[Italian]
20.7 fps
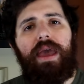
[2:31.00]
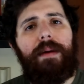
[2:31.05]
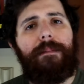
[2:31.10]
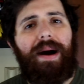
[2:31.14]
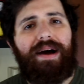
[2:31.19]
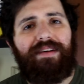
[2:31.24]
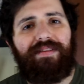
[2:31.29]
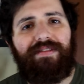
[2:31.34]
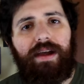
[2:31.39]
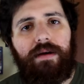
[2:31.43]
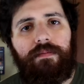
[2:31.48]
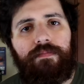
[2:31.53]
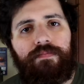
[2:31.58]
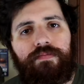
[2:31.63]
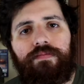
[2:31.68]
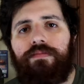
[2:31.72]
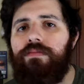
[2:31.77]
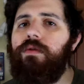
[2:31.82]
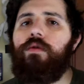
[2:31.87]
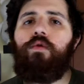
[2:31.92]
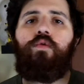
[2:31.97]
e basta.
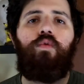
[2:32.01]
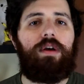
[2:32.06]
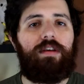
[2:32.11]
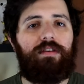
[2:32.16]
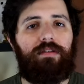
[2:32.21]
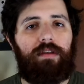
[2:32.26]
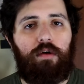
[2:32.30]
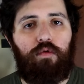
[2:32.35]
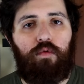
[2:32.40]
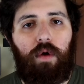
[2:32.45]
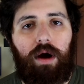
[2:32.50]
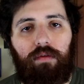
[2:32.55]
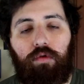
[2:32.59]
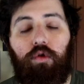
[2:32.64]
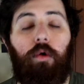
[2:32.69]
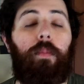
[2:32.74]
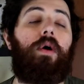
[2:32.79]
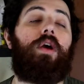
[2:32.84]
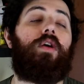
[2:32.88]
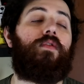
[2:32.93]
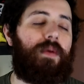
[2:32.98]
Questo è
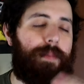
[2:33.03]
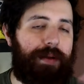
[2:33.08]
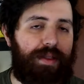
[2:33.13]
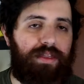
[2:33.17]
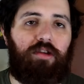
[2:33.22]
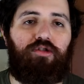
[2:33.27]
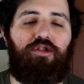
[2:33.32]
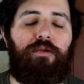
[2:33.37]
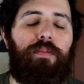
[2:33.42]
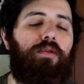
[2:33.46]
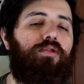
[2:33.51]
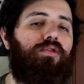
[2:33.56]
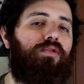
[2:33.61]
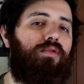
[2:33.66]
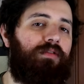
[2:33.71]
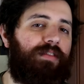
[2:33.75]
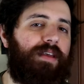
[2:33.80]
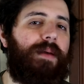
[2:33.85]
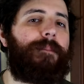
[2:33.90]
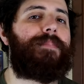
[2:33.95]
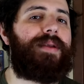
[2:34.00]
quanto. Poi ovviamente ci
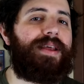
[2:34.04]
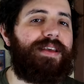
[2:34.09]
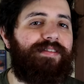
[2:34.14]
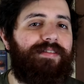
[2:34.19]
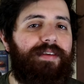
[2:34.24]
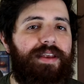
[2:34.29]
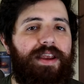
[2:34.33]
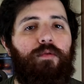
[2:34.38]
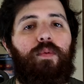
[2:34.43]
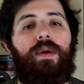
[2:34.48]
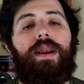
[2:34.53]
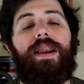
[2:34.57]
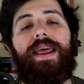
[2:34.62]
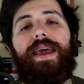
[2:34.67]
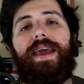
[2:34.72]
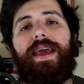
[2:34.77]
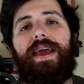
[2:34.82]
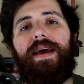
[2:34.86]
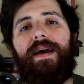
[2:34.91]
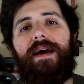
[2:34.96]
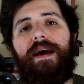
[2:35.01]
possono sempre essere
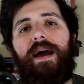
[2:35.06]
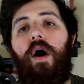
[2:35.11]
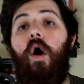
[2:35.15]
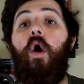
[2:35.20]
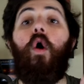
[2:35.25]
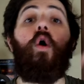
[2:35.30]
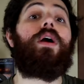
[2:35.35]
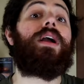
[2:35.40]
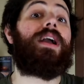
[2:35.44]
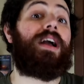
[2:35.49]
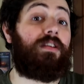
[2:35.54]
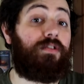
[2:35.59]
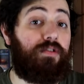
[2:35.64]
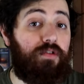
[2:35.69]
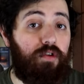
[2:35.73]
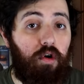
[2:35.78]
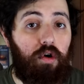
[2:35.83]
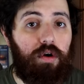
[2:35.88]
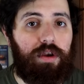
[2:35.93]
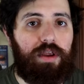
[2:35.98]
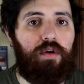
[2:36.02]
quelle
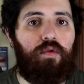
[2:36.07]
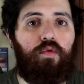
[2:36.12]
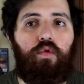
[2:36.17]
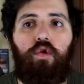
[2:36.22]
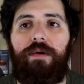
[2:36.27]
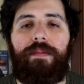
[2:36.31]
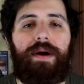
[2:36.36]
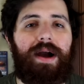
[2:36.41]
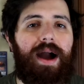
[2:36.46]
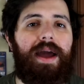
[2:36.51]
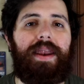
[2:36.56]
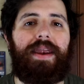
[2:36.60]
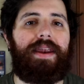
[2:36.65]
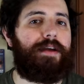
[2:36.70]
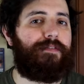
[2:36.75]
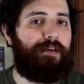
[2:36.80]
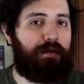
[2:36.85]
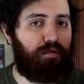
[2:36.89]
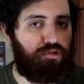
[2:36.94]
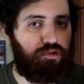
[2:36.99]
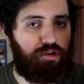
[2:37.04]
occasioni in cui magari
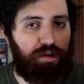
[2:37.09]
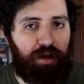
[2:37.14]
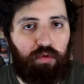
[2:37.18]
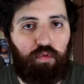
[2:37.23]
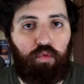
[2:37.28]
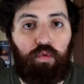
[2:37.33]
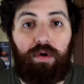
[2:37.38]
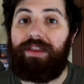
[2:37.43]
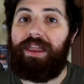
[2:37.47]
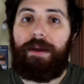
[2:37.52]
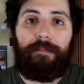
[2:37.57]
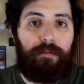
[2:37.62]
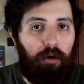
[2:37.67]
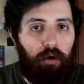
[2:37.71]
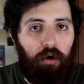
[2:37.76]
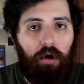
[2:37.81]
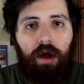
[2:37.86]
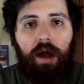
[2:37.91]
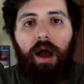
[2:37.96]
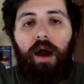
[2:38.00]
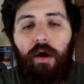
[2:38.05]
ne fai uscire due,
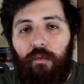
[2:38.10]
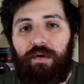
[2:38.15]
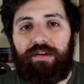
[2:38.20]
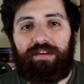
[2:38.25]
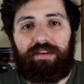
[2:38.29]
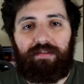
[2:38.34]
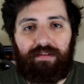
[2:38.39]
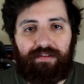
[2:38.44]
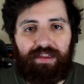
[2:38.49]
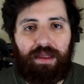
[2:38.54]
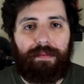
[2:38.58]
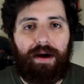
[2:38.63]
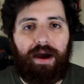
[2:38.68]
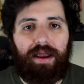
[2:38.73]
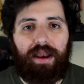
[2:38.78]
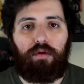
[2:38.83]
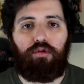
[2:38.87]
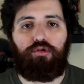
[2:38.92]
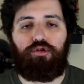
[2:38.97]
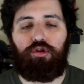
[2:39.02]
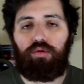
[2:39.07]
tipo questa
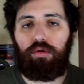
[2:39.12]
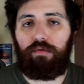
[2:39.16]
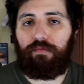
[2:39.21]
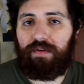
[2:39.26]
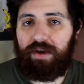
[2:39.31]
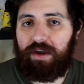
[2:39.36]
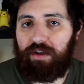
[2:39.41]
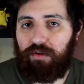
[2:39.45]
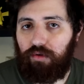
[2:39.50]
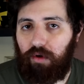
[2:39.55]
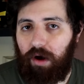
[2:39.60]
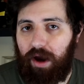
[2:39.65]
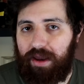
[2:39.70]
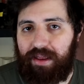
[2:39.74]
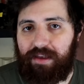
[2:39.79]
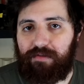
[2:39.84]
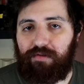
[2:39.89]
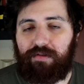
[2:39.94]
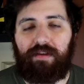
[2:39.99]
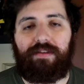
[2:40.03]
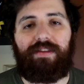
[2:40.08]
settimana è uscito il video a
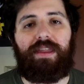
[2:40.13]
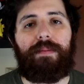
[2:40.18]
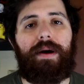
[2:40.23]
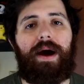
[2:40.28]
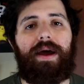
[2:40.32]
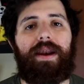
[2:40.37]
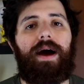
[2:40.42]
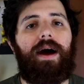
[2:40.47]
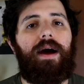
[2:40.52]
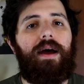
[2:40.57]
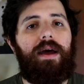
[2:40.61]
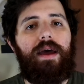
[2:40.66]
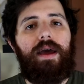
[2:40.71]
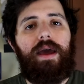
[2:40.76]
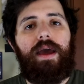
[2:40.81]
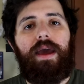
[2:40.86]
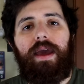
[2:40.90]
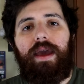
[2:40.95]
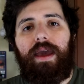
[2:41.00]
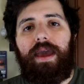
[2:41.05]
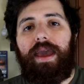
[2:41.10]
inizio settimana
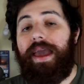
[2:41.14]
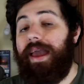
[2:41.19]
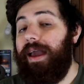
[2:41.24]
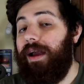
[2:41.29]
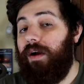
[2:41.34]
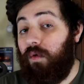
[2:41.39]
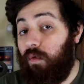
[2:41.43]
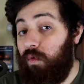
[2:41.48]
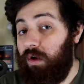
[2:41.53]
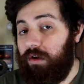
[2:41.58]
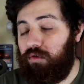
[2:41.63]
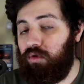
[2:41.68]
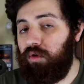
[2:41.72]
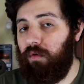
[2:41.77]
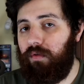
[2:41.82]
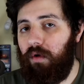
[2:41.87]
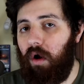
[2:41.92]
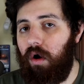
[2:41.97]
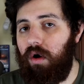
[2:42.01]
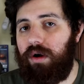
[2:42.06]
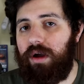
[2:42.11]
e questo
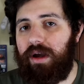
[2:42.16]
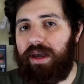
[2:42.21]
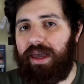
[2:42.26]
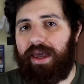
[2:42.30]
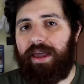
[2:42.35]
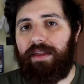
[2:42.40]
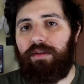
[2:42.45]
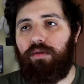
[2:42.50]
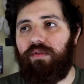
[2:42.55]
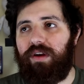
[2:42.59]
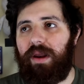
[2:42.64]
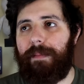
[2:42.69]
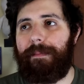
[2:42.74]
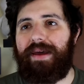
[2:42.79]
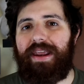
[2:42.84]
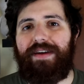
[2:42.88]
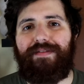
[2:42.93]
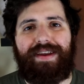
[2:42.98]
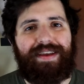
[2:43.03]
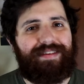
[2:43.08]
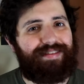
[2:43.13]
vlog che dovrebbe
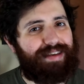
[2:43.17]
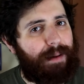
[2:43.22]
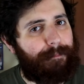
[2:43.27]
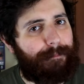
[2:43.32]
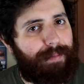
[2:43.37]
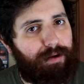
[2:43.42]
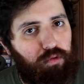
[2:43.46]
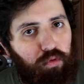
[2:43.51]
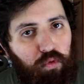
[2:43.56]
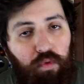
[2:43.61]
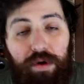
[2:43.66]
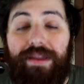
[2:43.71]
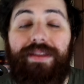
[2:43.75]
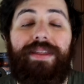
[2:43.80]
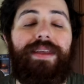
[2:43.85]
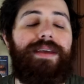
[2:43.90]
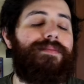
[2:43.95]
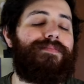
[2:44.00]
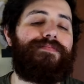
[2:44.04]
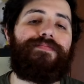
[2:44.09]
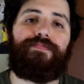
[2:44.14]
arrivare sabato,
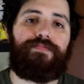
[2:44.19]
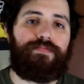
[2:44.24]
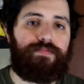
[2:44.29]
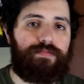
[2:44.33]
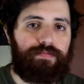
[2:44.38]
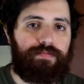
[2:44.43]
quindi